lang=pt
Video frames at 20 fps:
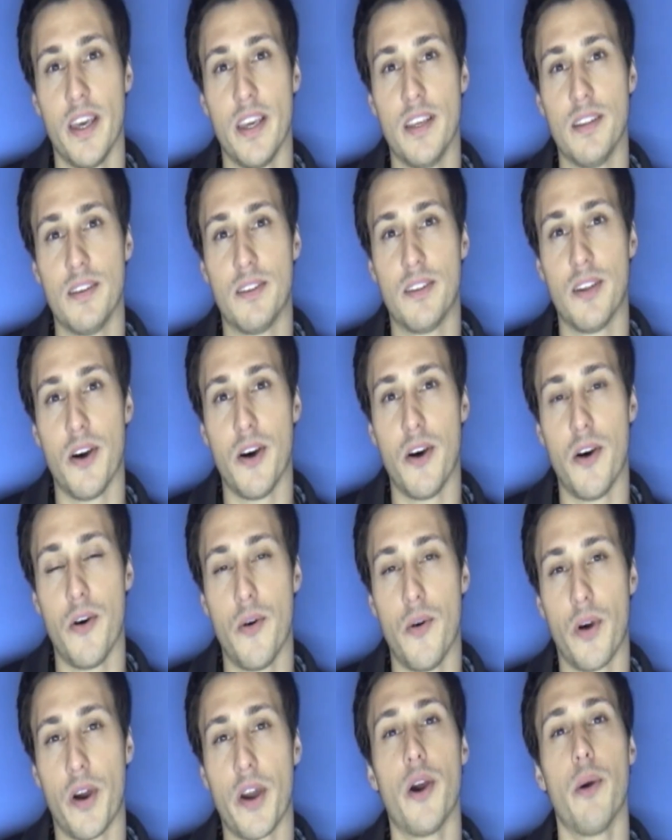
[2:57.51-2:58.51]

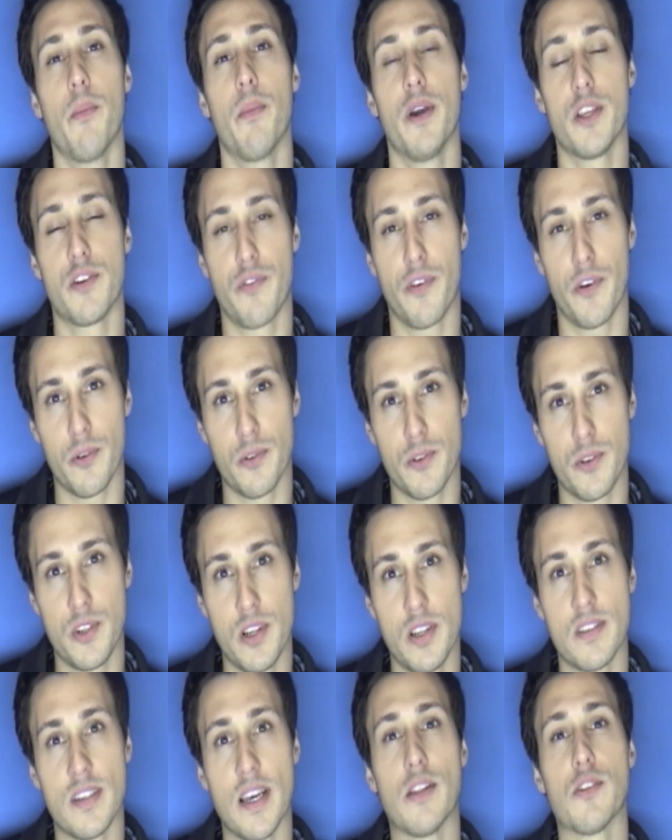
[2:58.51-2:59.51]
Então, realmente, foram
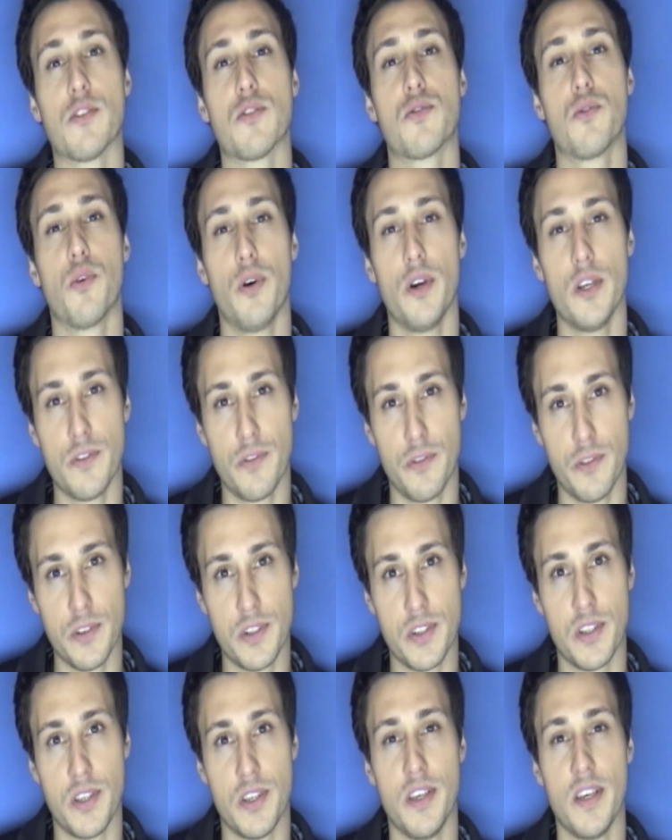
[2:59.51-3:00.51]
utilizados dois
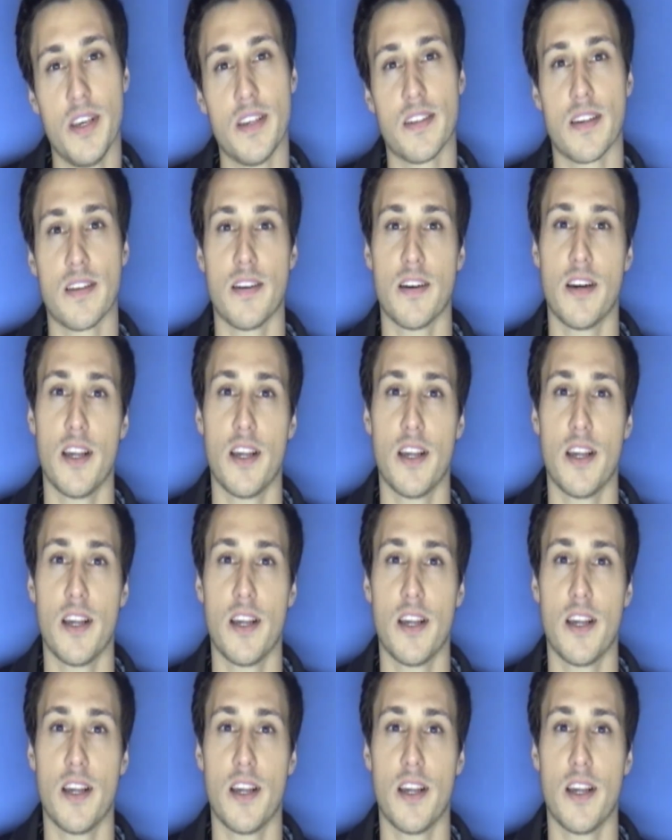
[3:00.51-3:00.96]
fusquinhas nessa